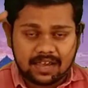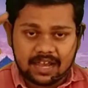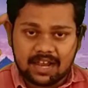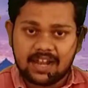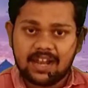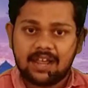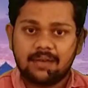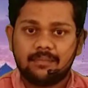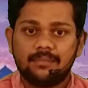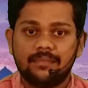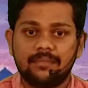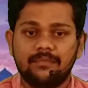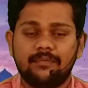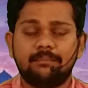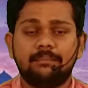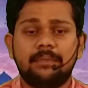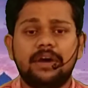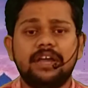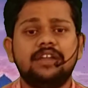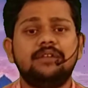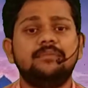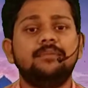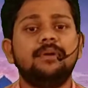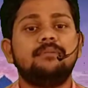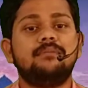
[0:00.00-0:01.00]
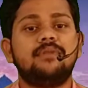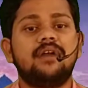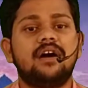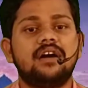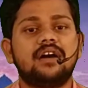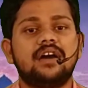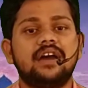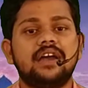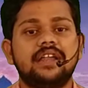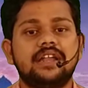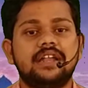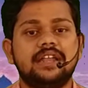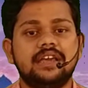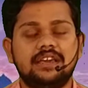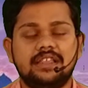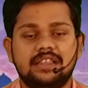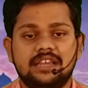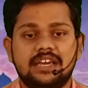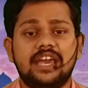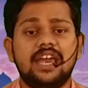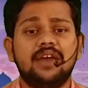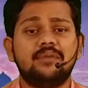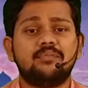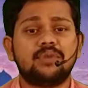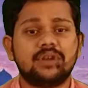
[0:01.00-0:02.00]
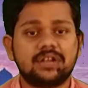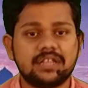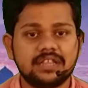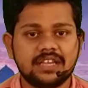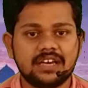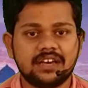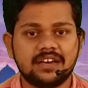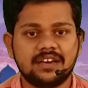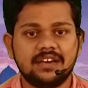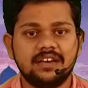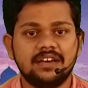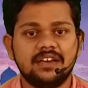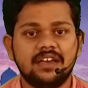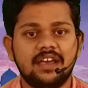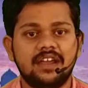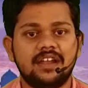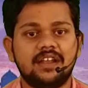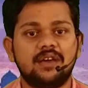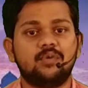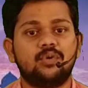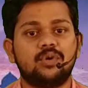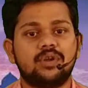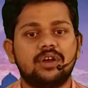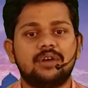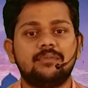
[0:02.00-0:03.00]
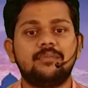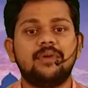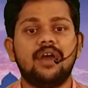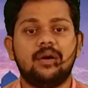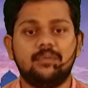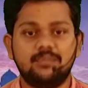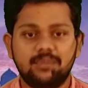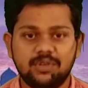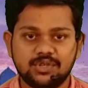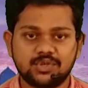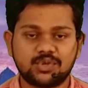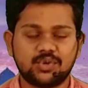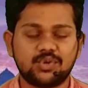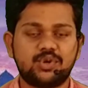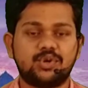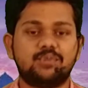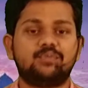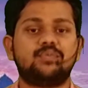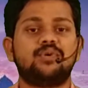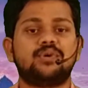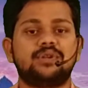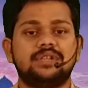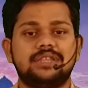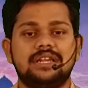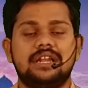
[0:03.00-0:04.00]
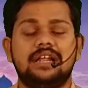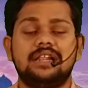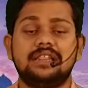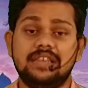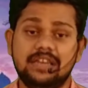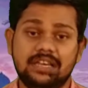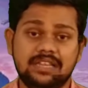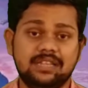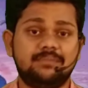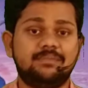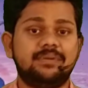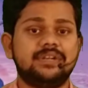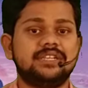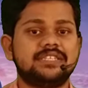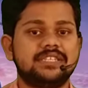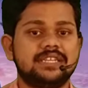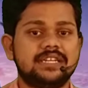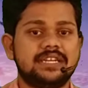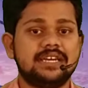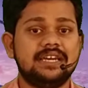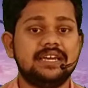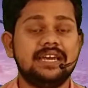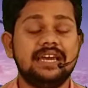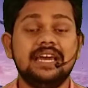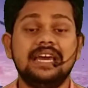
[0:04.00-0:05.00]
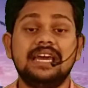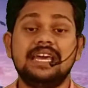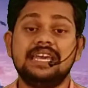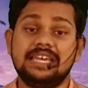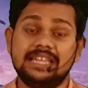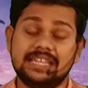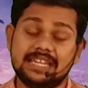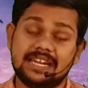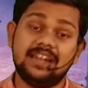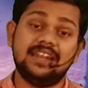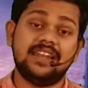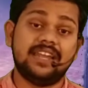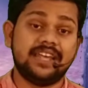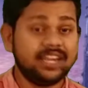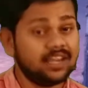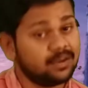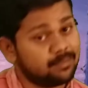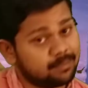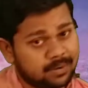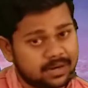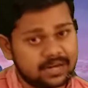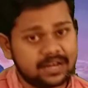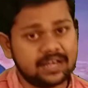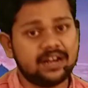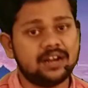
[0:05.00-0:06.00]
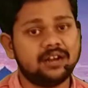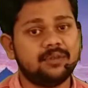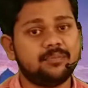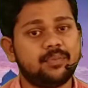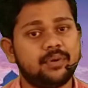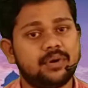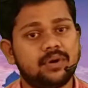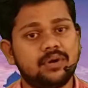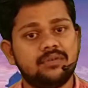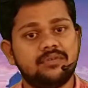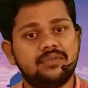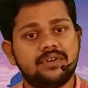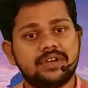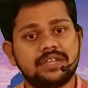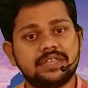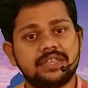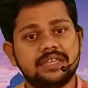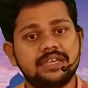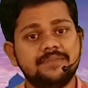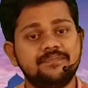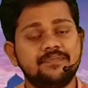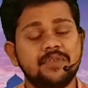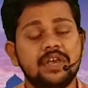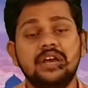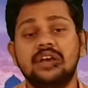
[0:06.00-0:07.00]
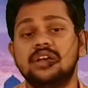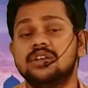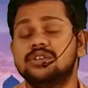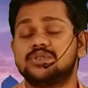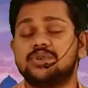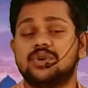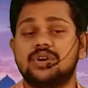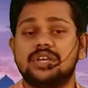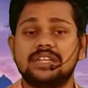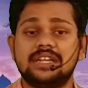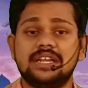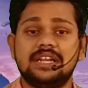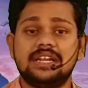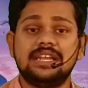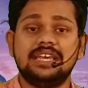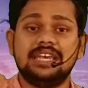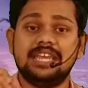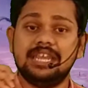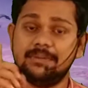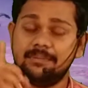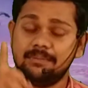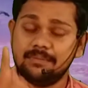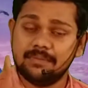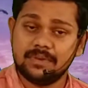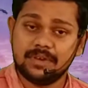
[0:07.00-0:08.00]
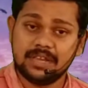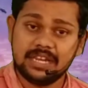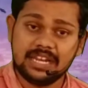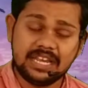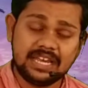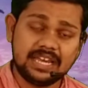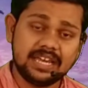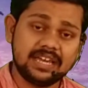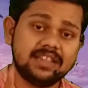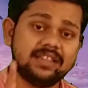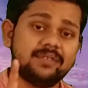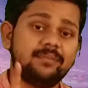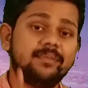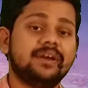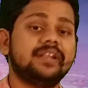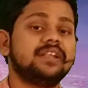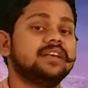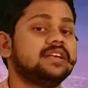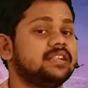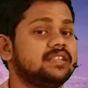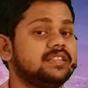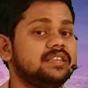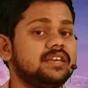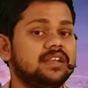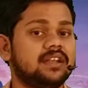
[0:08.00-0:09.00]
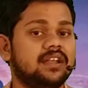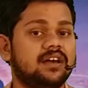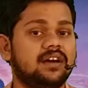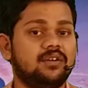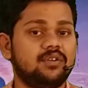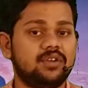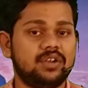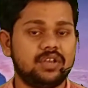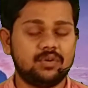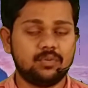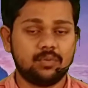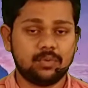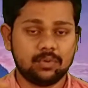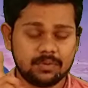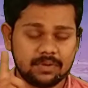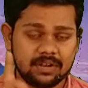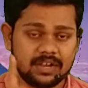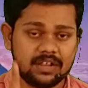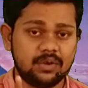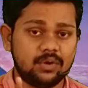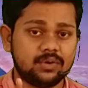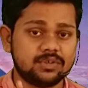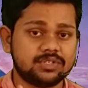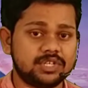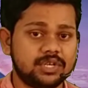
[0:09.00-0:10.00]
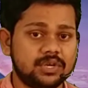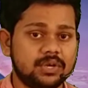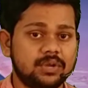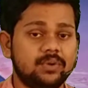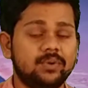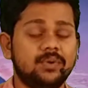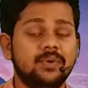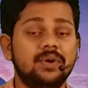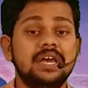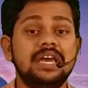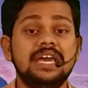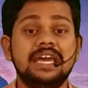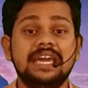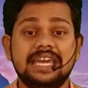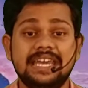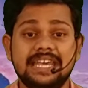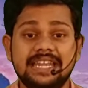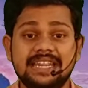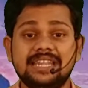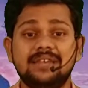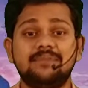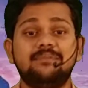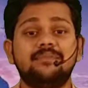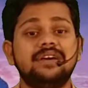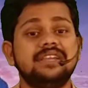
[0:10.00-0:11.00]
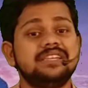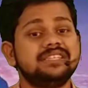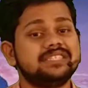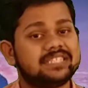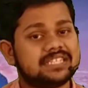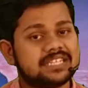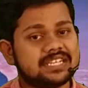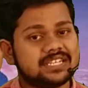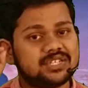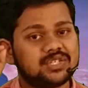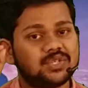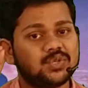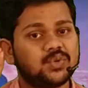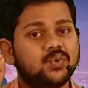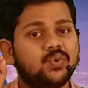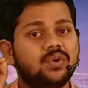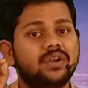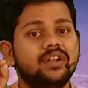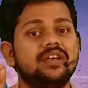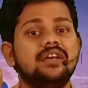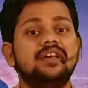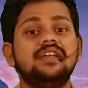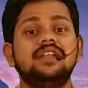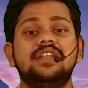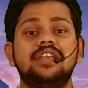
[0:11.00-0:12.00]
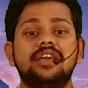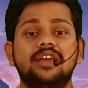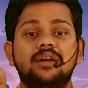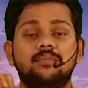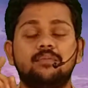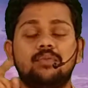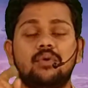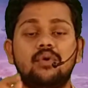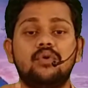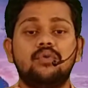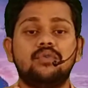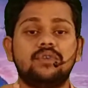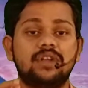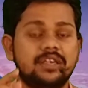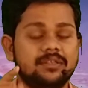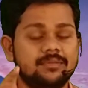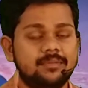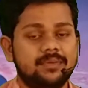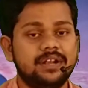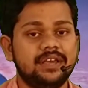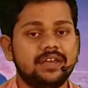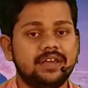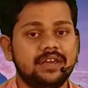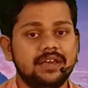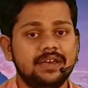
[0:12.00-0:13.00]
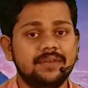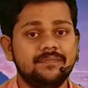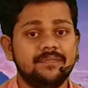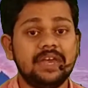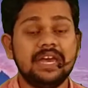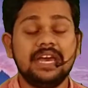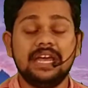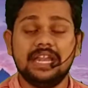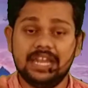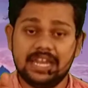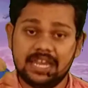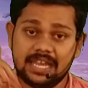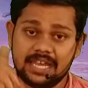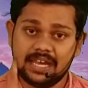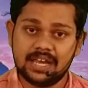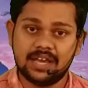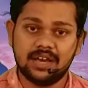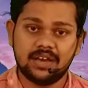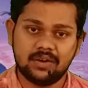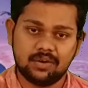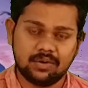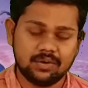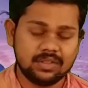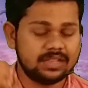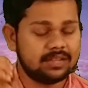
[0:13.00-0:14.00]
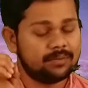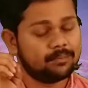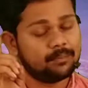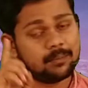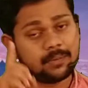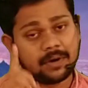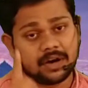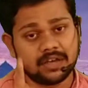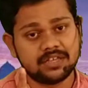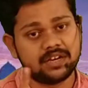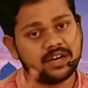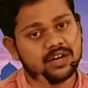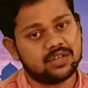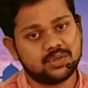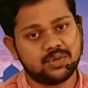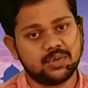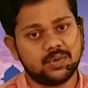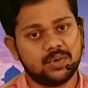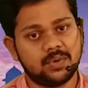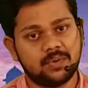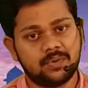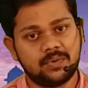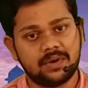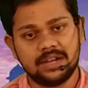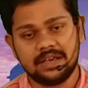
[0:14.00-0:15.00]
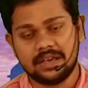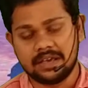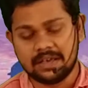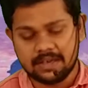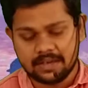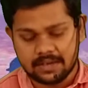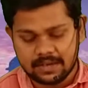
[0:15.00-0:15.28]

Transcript: எல்லா மைண்டுமே பிளாக் ஆகிட்டு இந்த கேம் மட்டும்தான் எனக்கு உலகமே அப்படின்னு சொல்லிட்டு போகிறதுனால தான் இந்த பிரச்சனை இதனால் நிறைய பண இழப்புகளும் வருது ஸோ அதனால் நீங்கள் இந்த மாதிரி இருந்தீங்கன்னா நீங்கள் ஒன்றில் யோசிக்கணும் இந்த மாதிரி ஸ்ட்ரெஸ்ஸுக்குள்ளே நீங்கள் போகக்கூடாத படிக்கு நீங்கள் இந்த பாதுகாத்துக்கணும் உங்களை